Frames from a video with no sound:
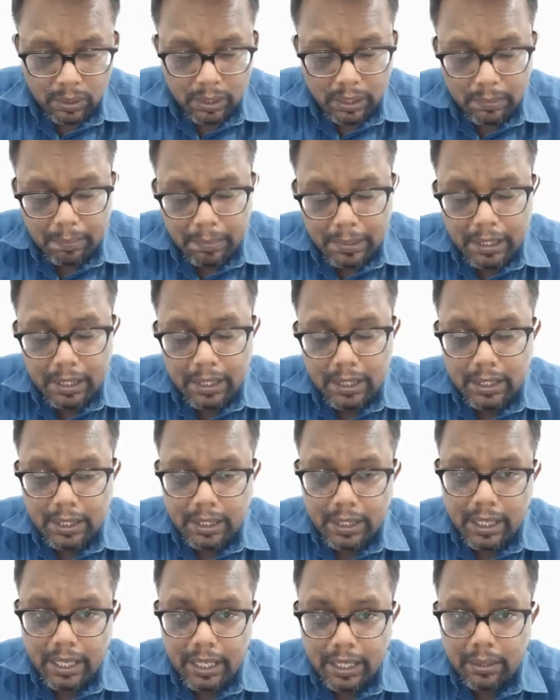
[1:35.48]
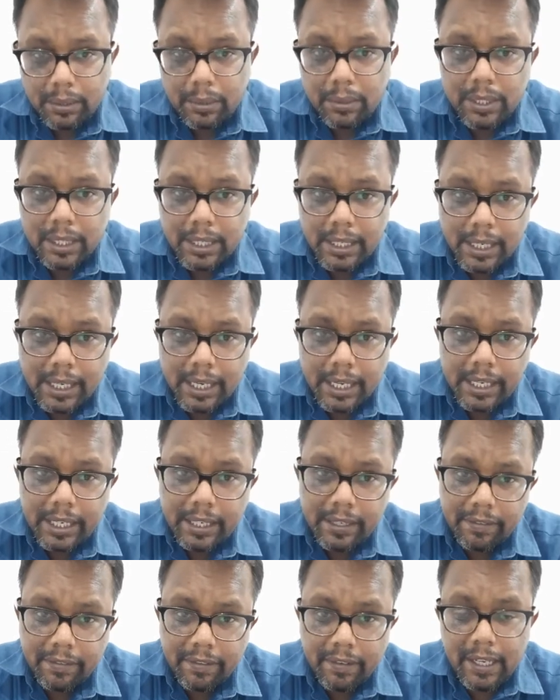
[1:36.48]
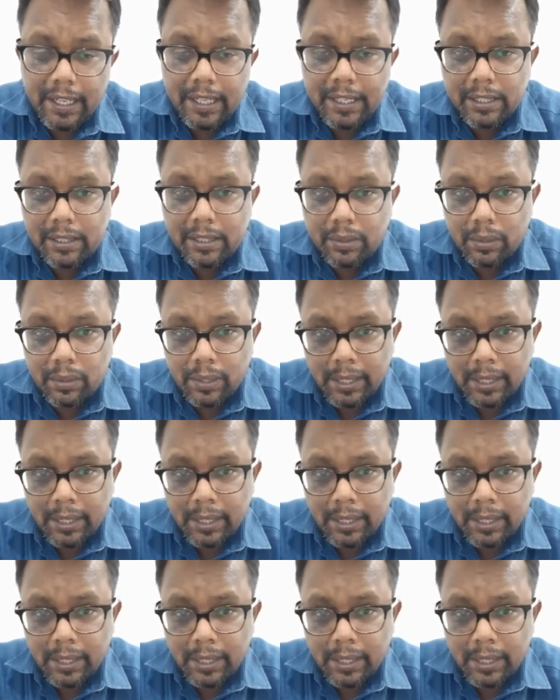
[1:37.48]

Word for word: के बीच एक दूसरे के लिए फीलिंग्स तो